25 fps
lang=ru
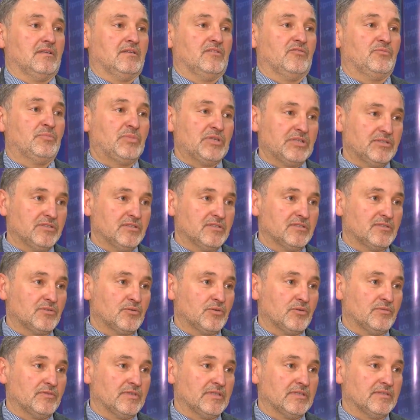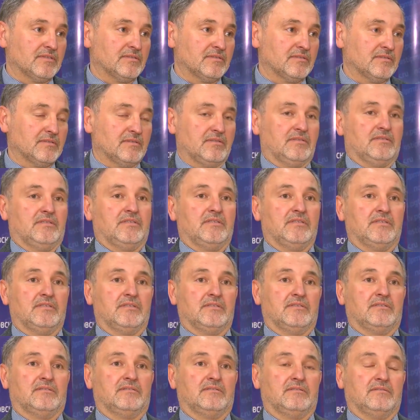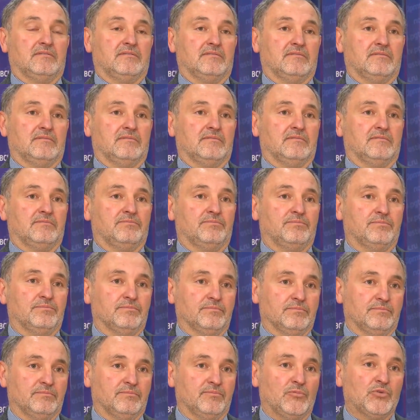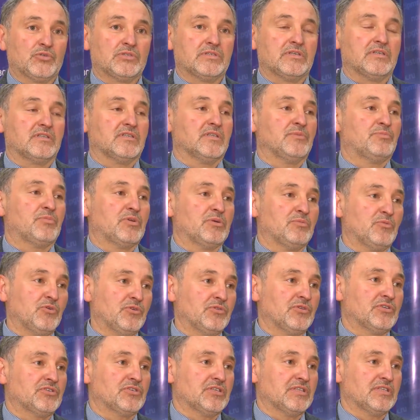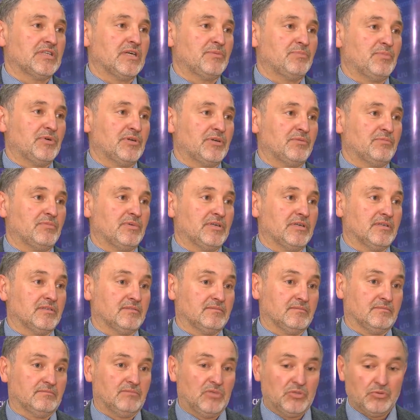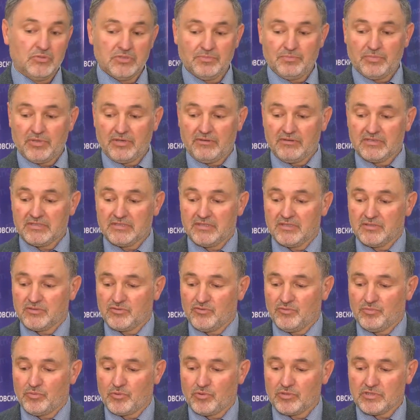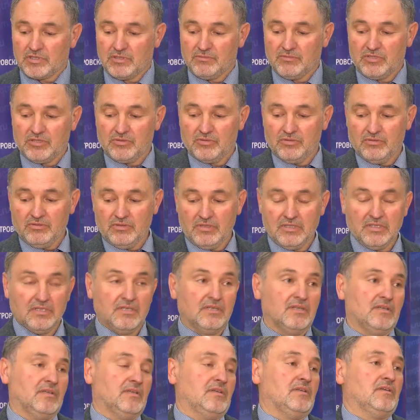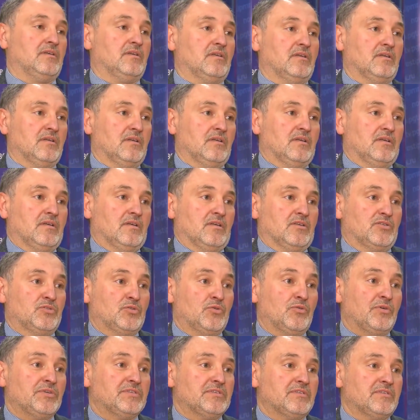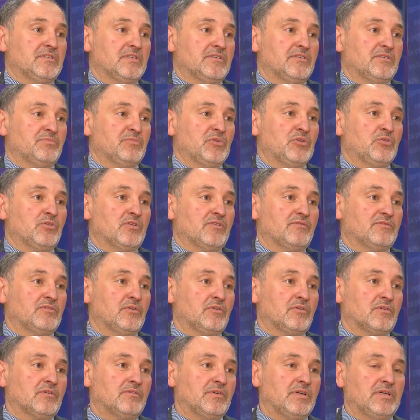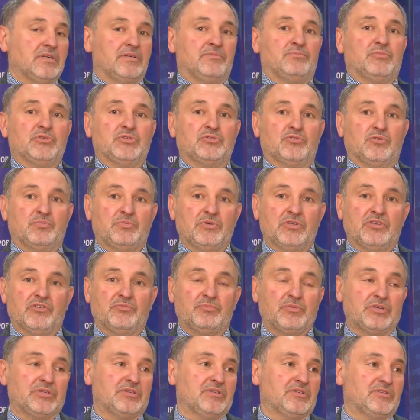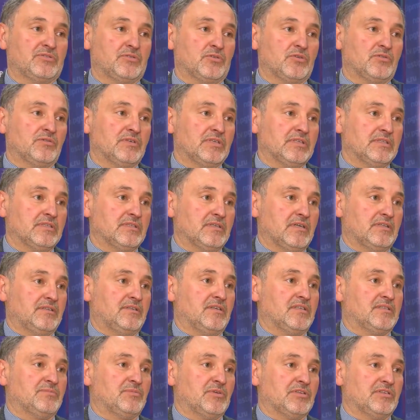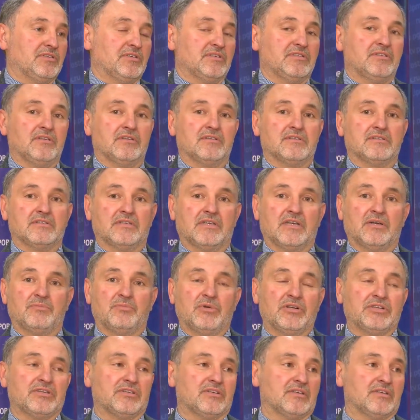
в Приднестровье. И, можно сказать, напрямую на счета ПРБ. Могу справа считать, что в прошлом году 189 миллионов долларов поступило в Приднестровье от экспортной деятельности компании